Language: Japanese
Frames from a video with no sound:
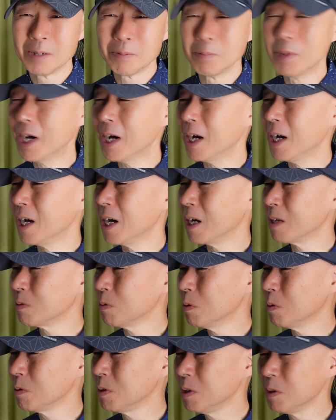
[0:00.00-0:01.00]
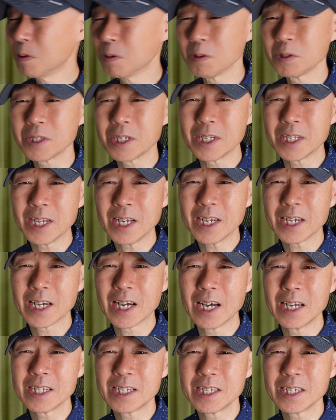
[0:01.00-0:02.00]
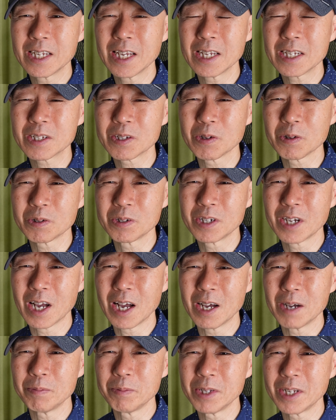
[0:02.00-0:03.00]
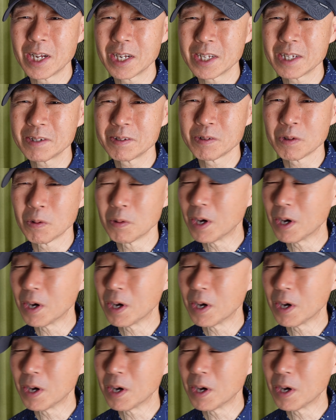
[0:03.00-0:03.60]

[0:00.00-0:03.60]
まあ、あの日本でね、皆既月食が見られるの